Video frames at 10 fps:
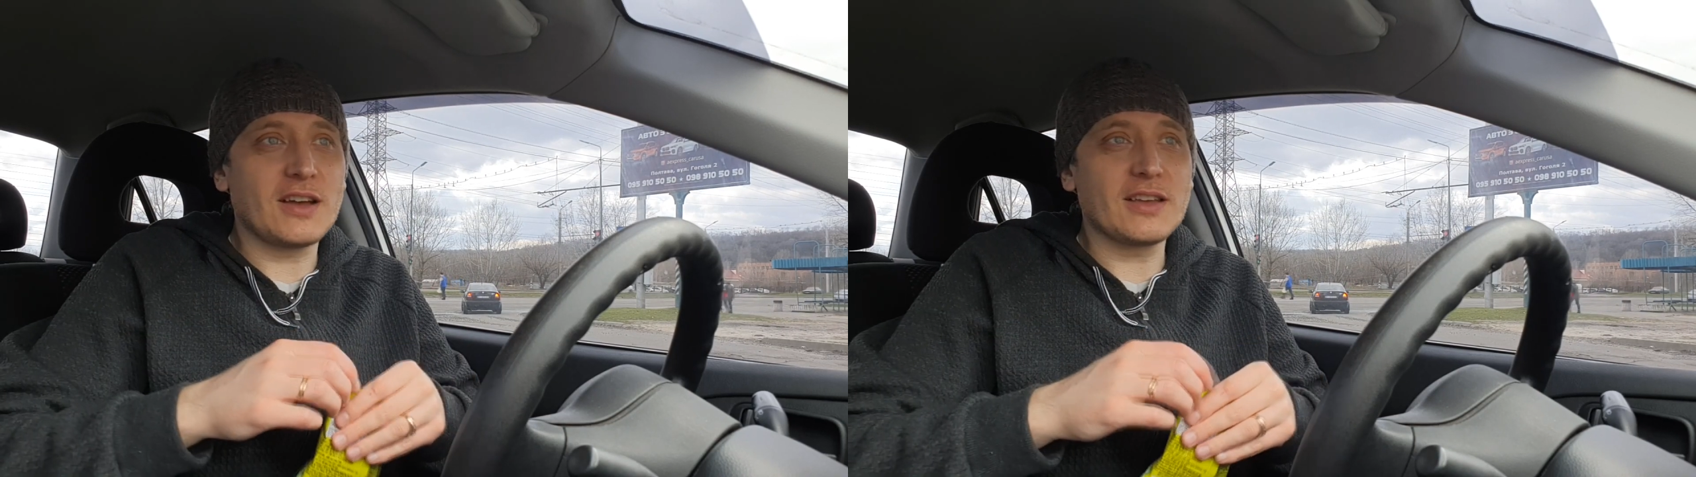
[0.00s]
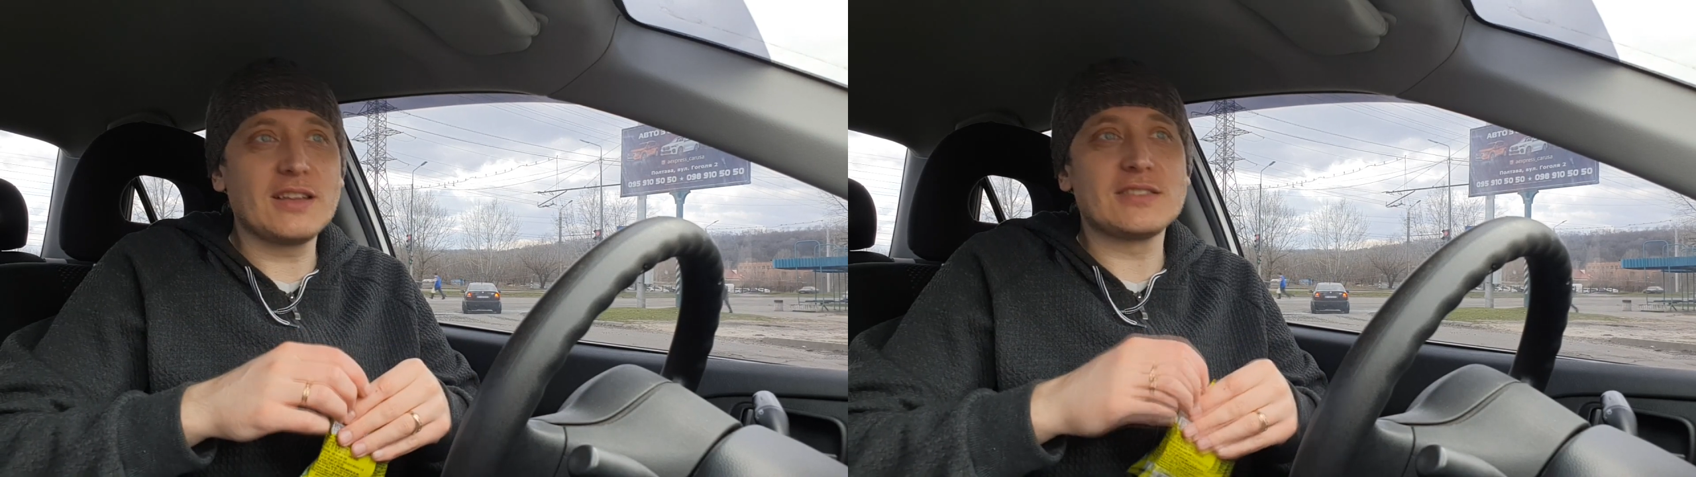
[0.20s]

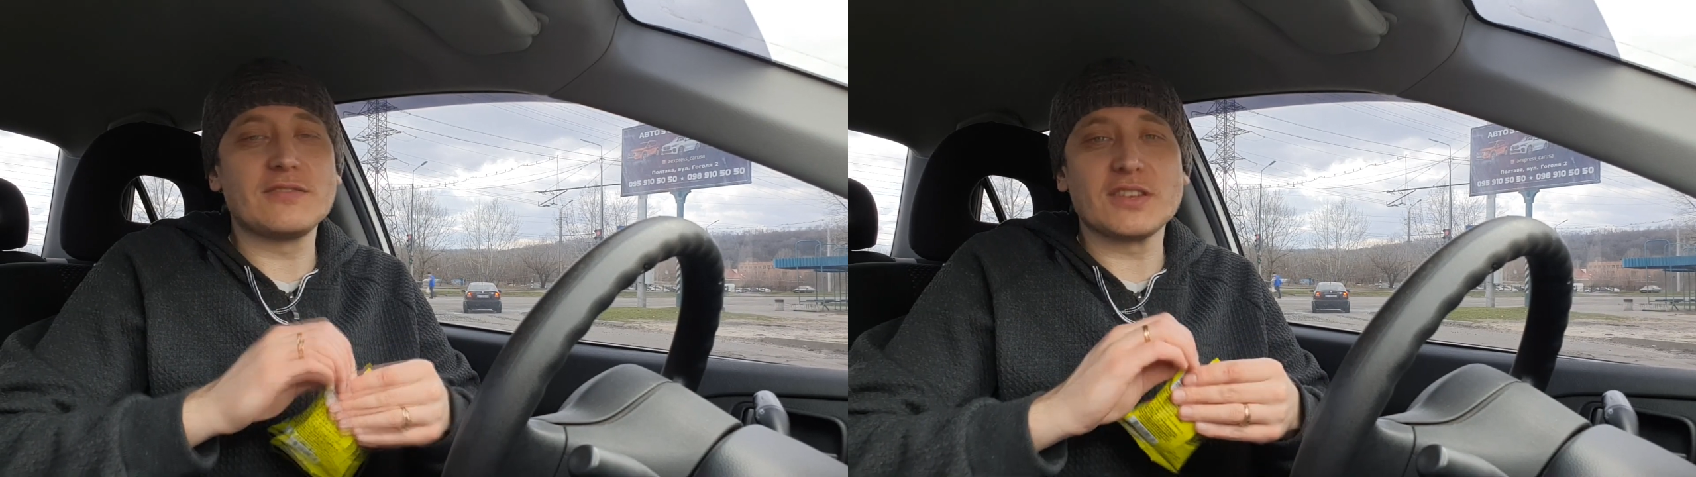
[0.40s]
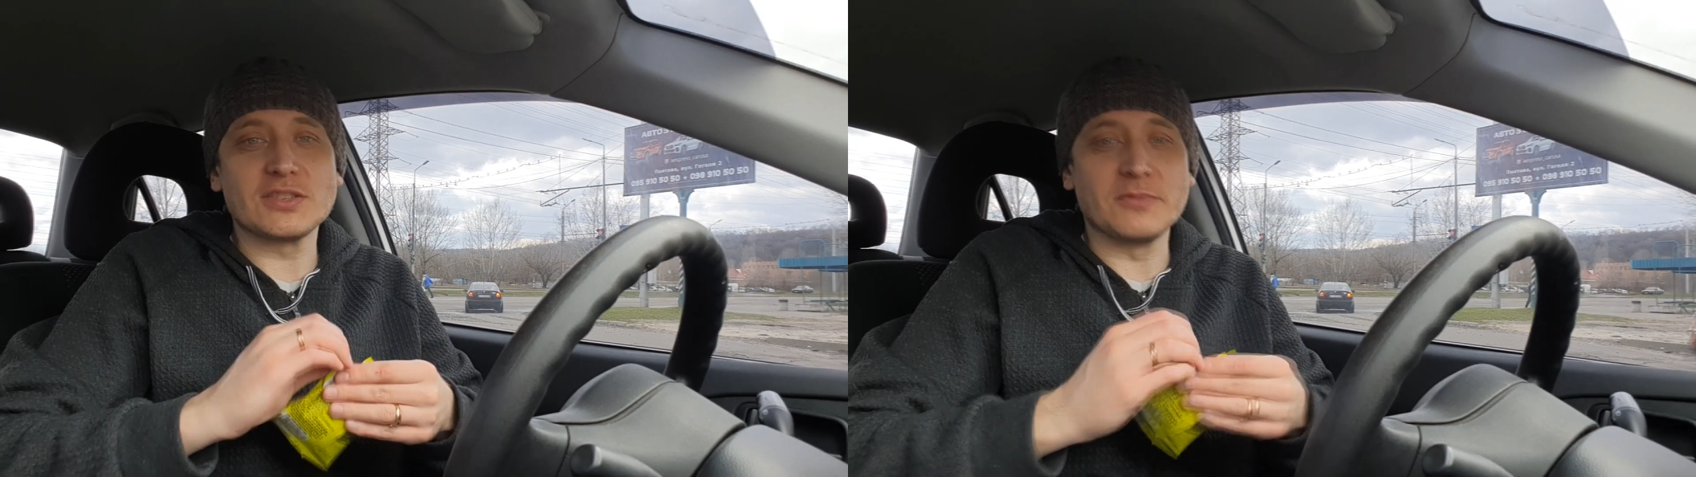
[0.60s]
или
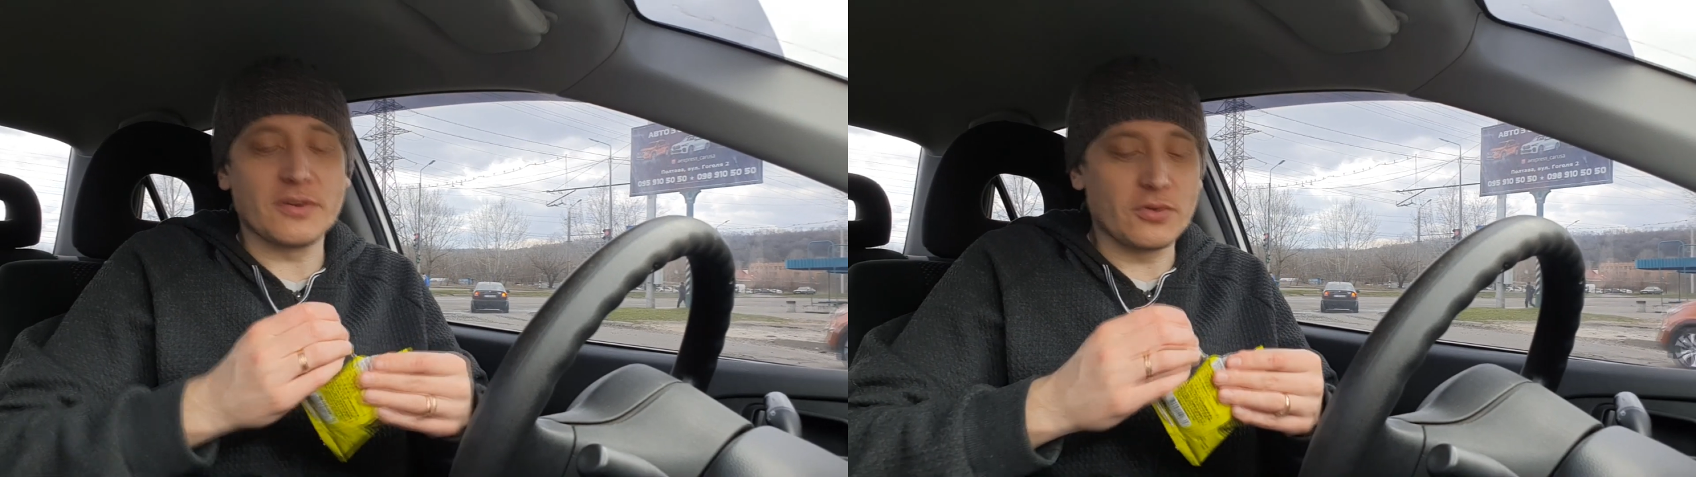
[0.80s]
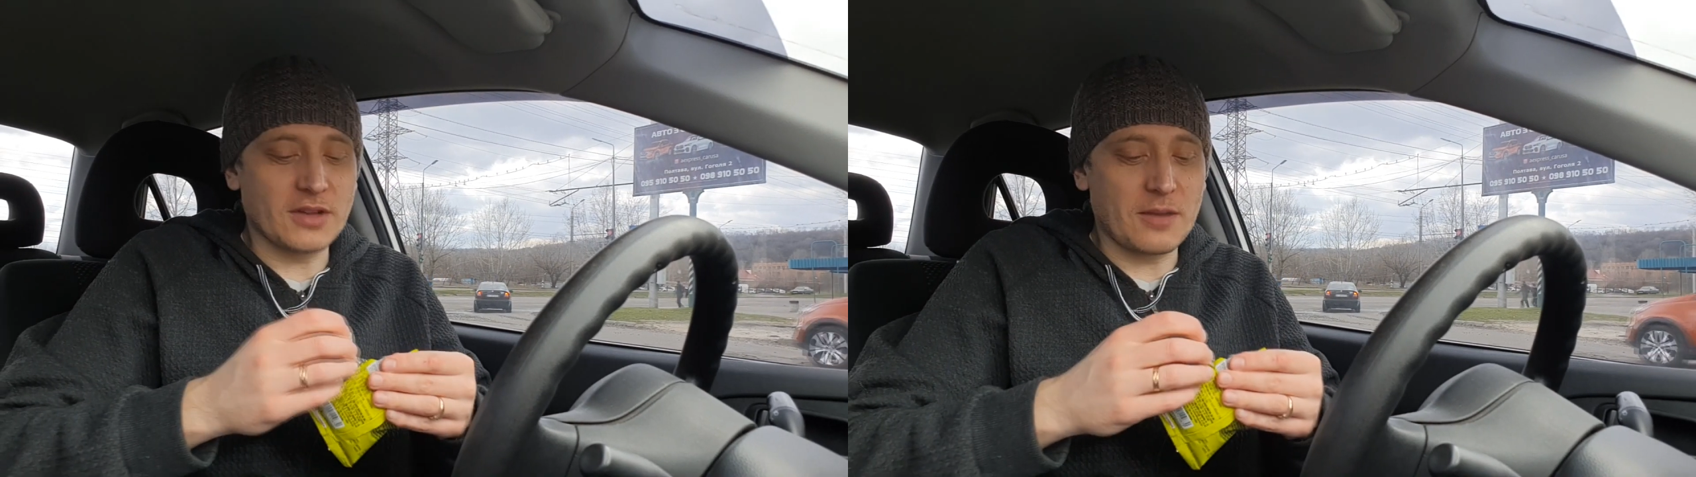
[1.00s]
свежим
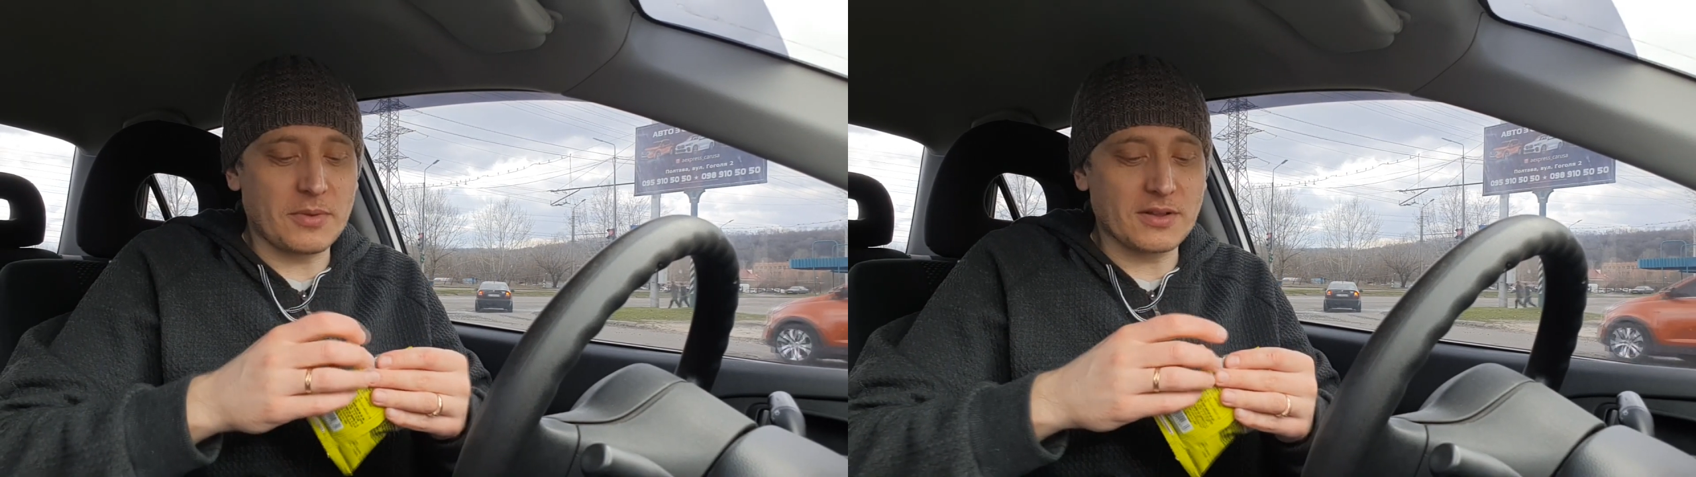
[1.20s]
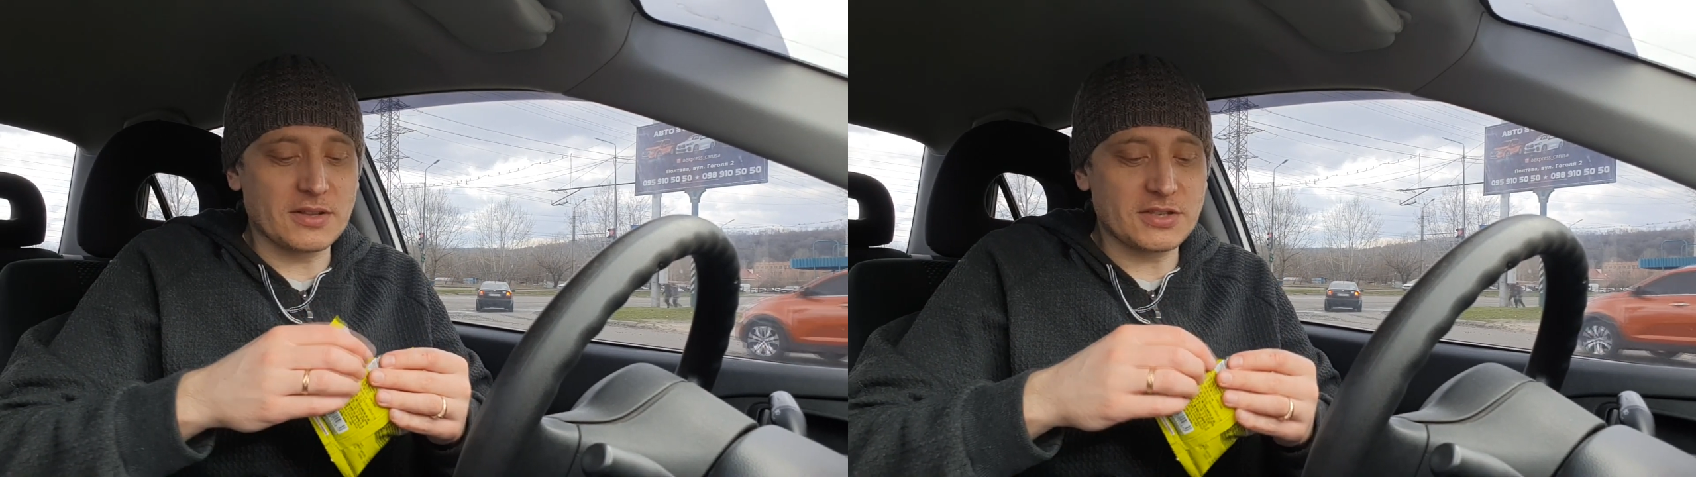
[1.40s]
его надо
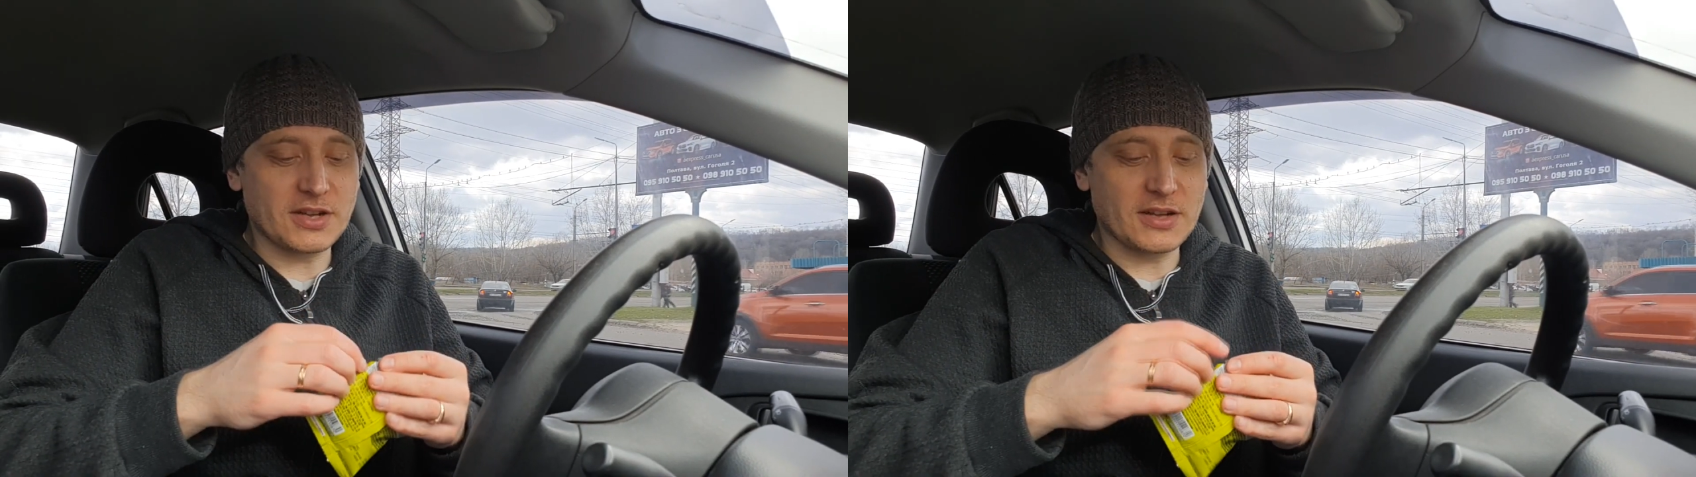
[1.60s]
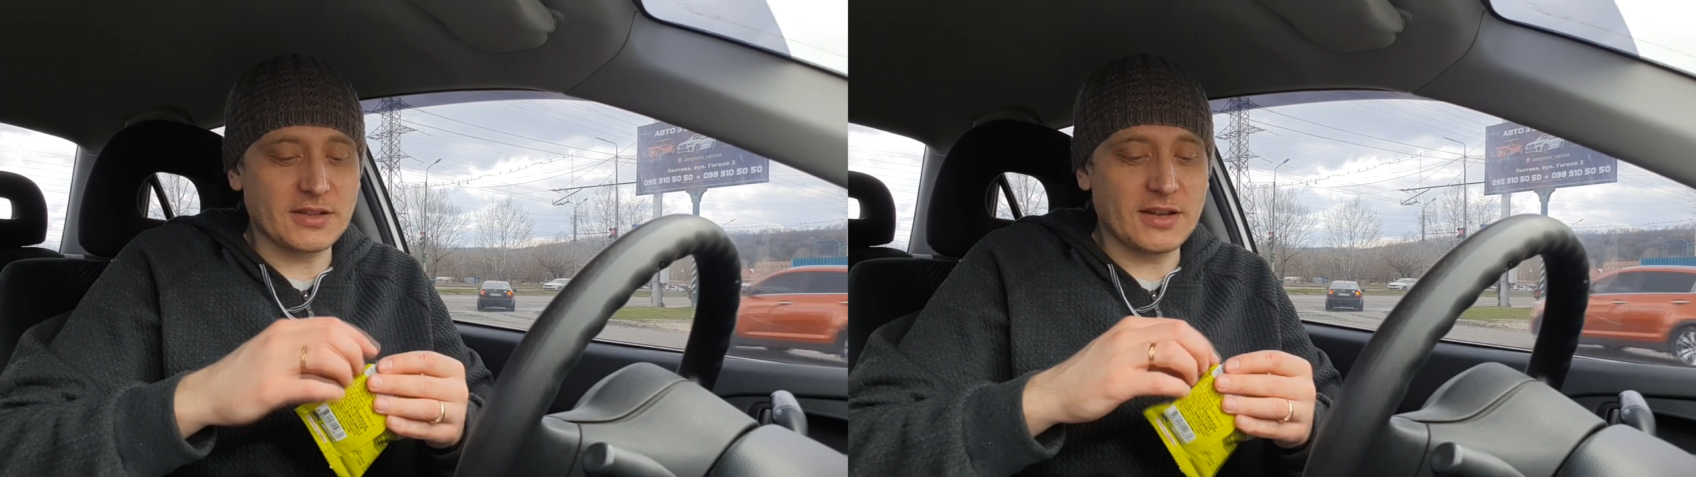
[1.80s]

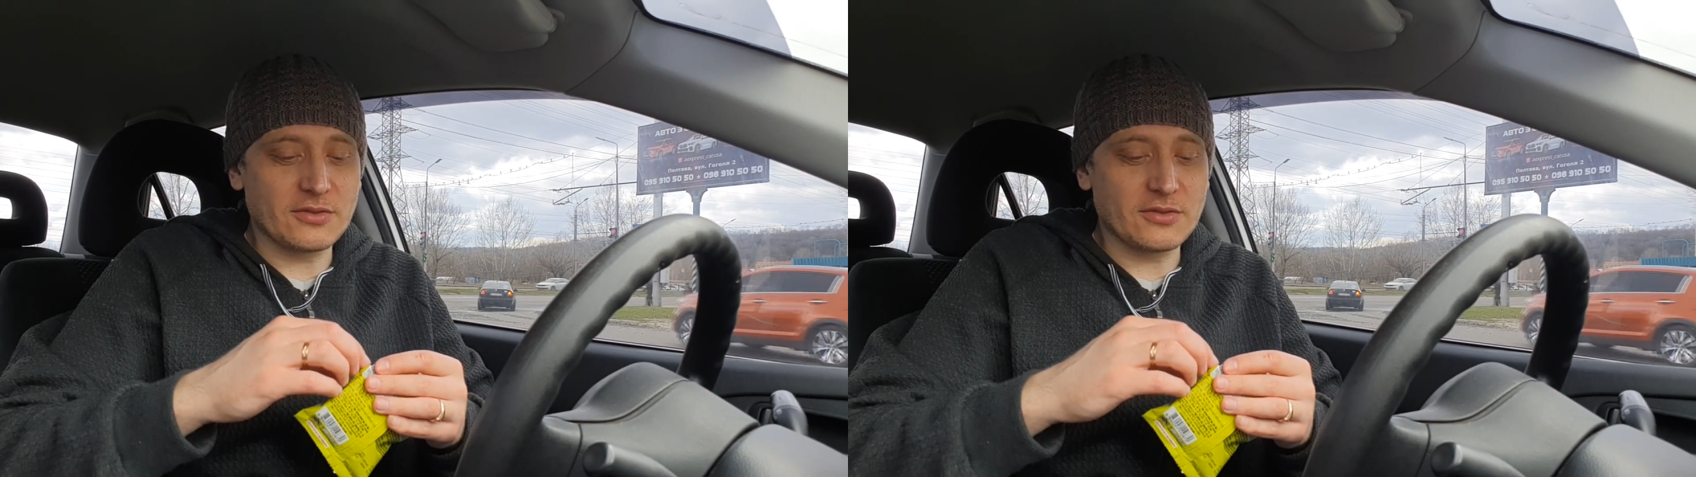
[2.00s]
поглощать, да.